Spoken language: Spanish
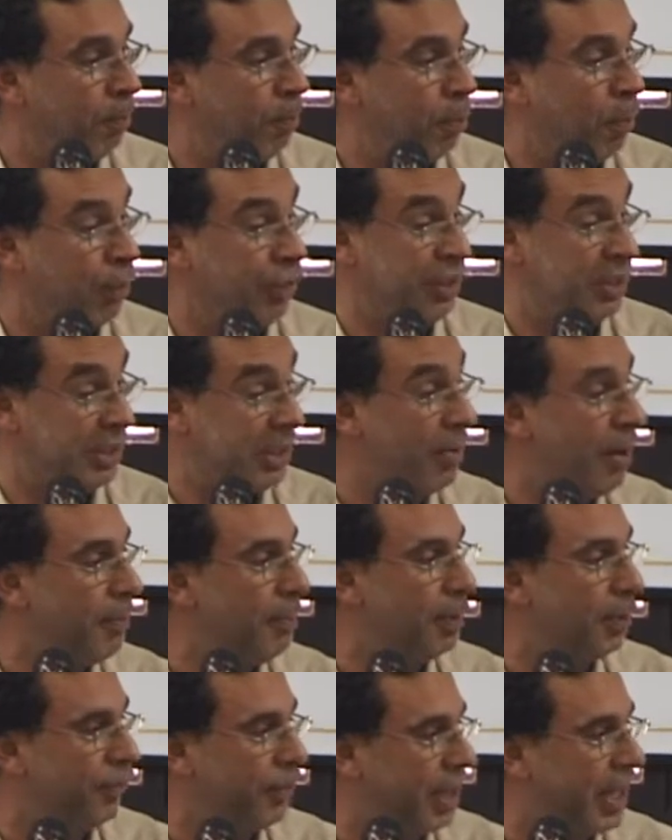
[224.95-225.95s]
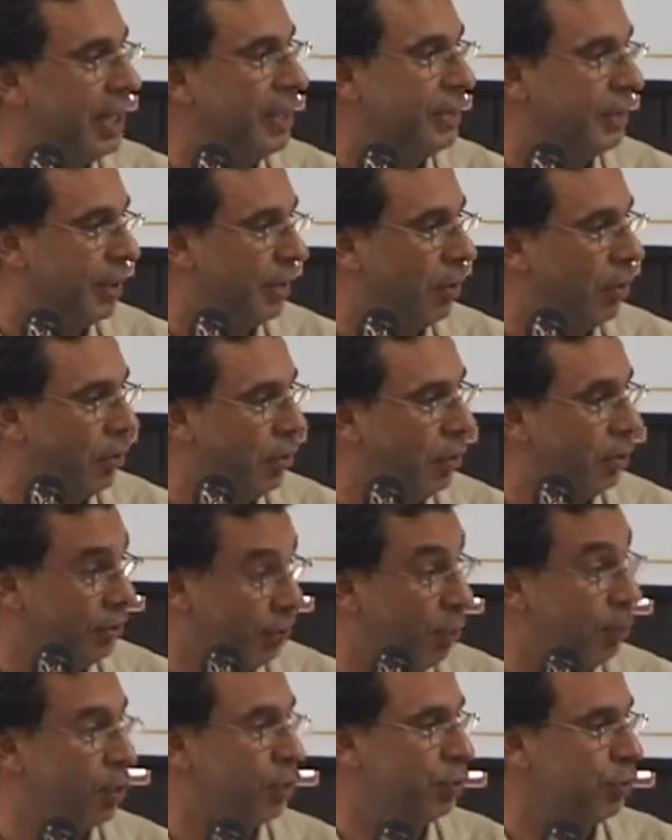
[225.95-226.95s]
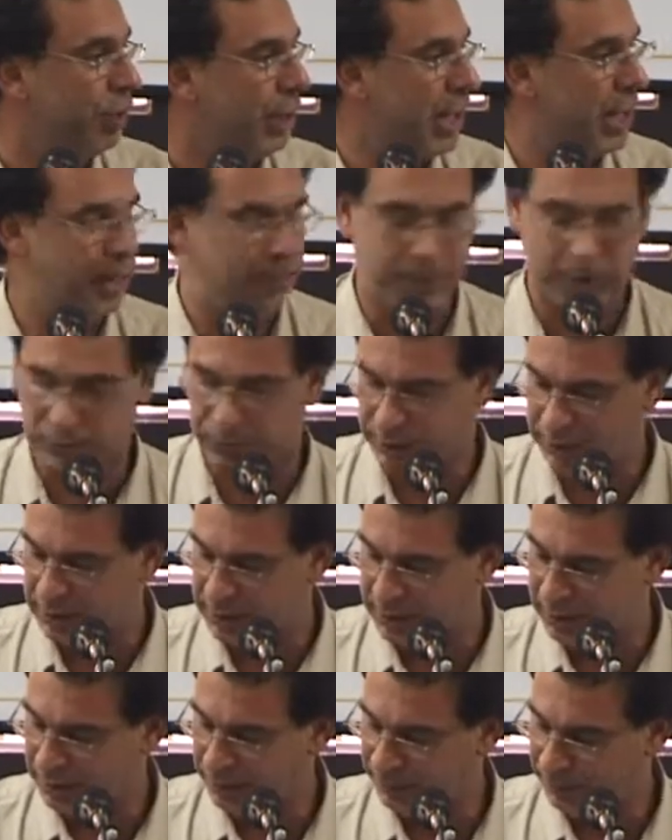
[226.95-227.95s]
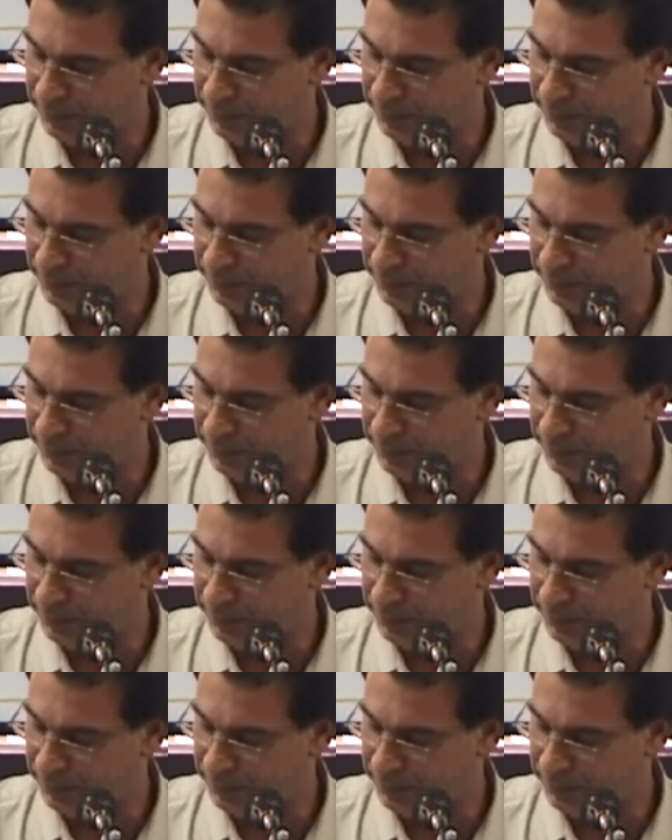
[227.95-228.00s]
positiva pero exigente, de oportunidades pero exigente.